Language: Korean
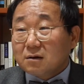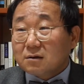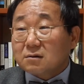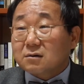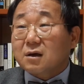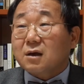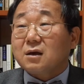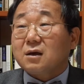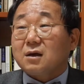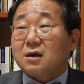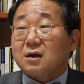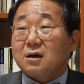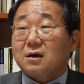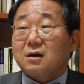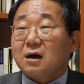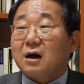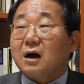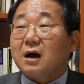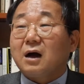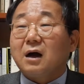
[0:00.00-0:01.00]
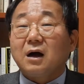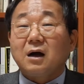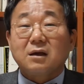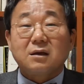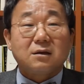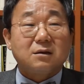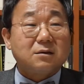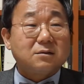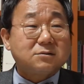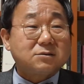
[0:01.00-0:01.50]
그게 아
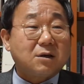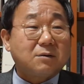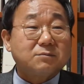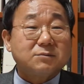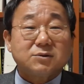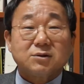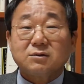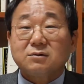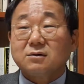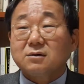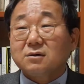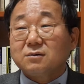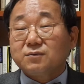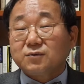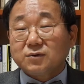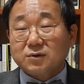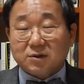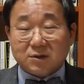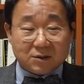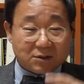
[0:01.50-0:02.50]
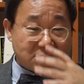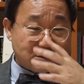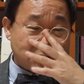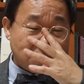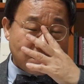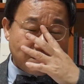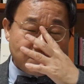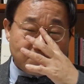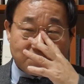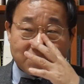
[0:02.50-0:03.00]
참 저분들이 제
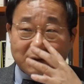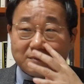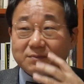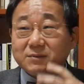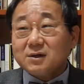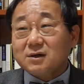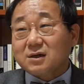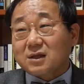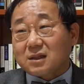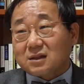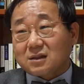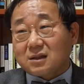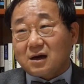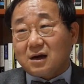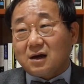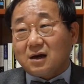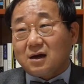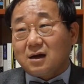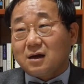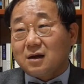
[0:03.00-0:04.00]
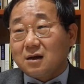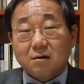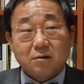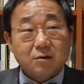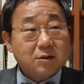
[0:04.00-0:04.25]
앞으로 힘들겠다.